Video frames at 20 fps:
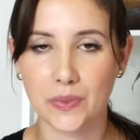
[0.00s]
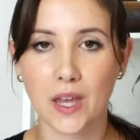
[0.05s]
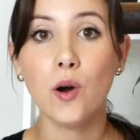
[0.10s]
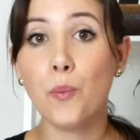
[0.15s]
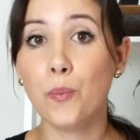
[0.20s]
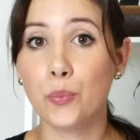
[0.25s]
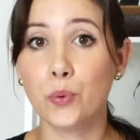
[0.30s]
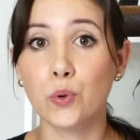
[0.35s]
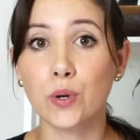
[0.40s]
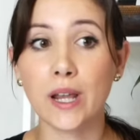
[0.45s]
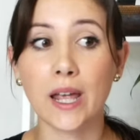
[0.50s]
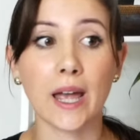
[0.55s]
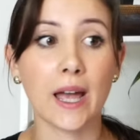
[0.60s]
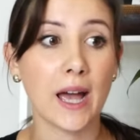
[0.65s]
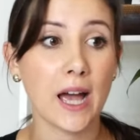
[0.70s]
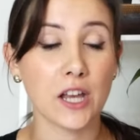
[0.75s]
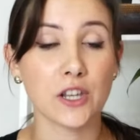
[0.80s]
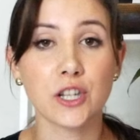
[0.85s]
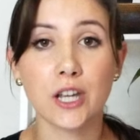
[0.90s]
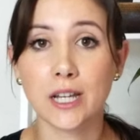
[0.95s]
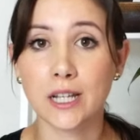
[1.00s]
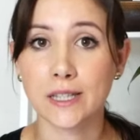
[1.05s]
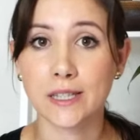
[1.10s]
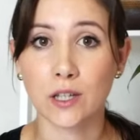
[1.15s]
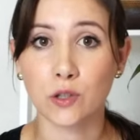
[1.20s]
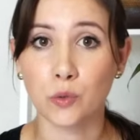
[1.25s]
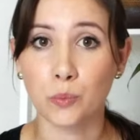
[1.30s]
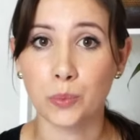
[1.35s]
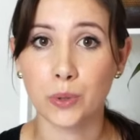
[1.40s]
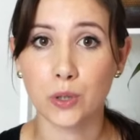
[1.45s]
Oppure hai già
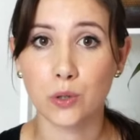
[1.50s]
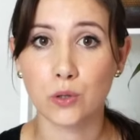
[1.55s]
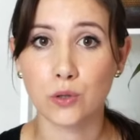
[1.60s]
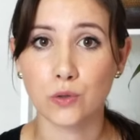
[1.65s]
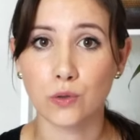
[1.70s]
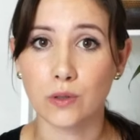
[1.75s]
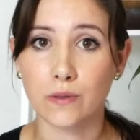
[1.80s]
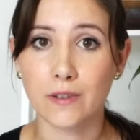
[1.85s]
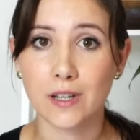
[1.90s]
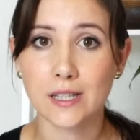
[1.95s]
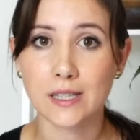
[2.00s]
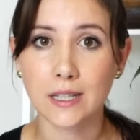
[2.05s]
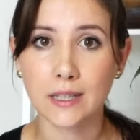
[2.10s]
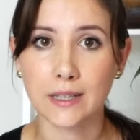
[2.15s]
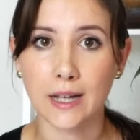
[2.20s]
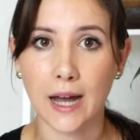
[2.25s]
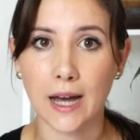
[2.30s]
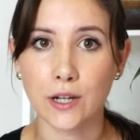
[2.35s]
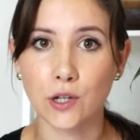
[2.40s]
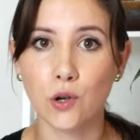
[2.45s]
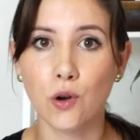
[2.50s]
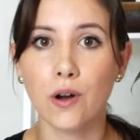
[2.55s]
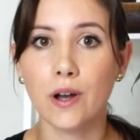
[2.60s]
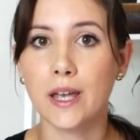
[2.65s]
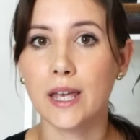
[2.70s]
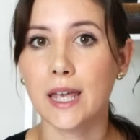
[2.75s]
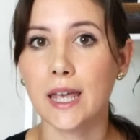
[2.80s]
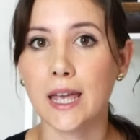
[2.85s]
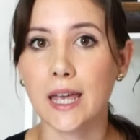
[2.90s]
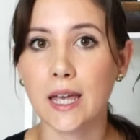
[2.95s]
iniziato un percorso
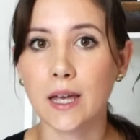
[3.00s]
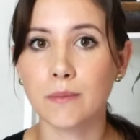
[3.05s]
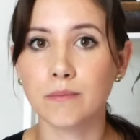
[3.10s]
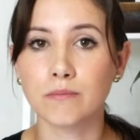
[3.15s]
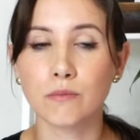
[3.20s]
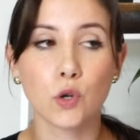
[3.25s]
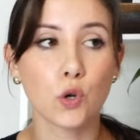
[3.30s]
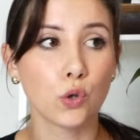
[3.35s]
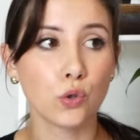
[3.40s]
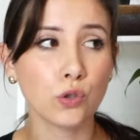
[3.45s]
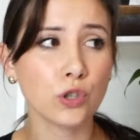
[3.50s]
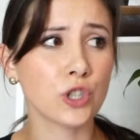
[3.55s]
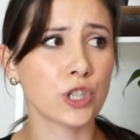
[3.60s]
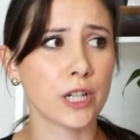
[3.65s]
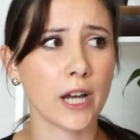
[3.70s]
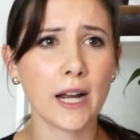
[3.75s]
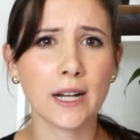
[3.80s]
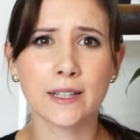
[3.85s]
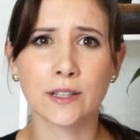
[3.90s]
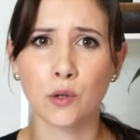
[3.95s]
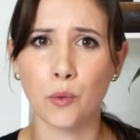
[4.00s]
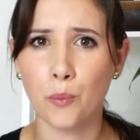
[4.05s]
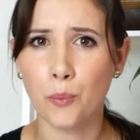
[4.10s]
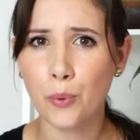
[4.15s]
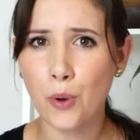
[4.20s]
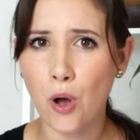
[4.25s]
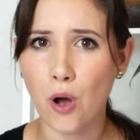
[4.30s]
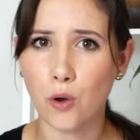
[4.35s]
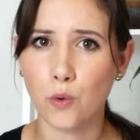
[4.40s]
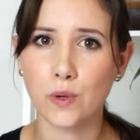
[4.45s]
universitario e conosci anche un
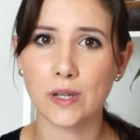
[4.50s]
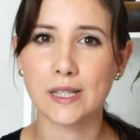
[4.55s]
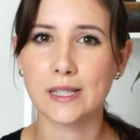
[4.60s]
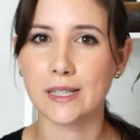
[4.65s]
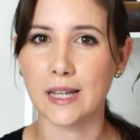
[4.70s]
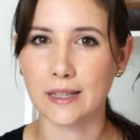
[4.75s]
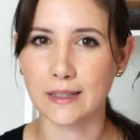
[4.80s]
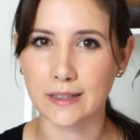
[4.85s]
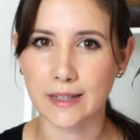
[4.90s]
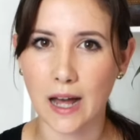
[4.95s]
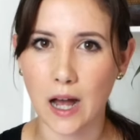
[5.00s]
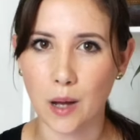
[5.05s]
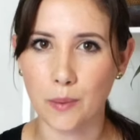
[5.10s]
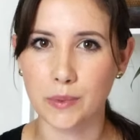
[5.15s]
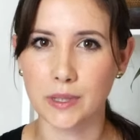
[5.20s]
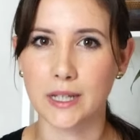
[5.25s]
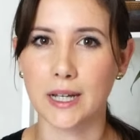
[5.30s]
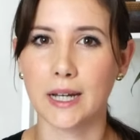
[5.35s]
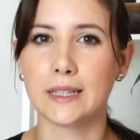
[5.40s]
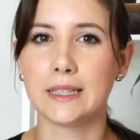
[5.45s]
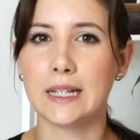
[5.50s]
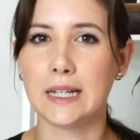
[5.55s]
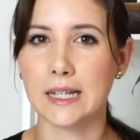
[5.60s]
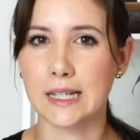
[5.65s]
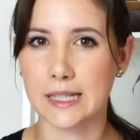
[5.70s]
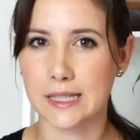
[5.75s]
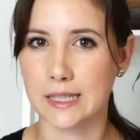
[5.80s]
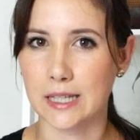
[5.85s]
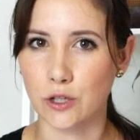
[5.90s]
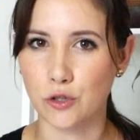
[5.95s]
po' questa dinamica delle
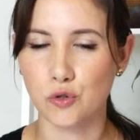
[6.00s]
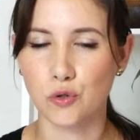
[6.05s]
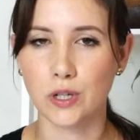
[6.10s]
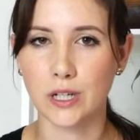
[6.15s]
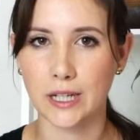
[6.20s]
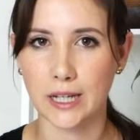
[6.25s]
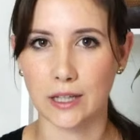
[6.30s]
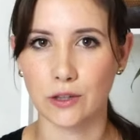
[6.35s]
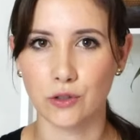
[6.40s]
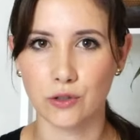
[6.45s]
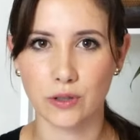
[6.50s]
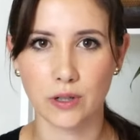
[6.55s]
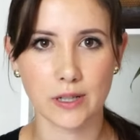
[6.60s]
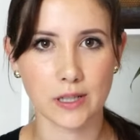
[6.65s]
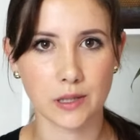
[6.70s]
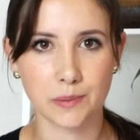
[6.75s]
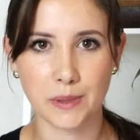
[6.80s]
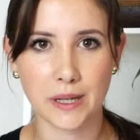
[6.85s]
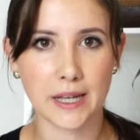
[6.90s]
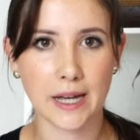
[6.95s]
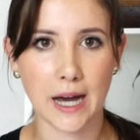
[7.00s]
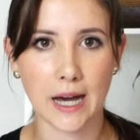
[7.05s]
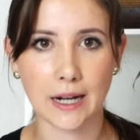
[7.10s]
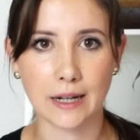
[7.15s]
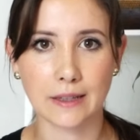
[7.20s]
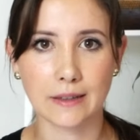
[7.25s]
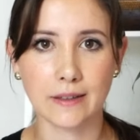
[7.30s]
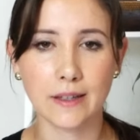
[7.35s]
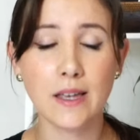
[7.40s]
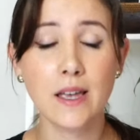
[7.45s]
stagioni che andrò a
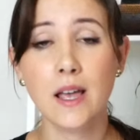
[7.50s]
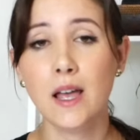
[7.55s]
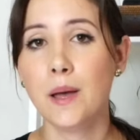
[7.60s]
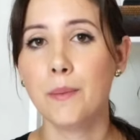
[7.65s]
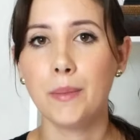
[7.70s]
spiegarti,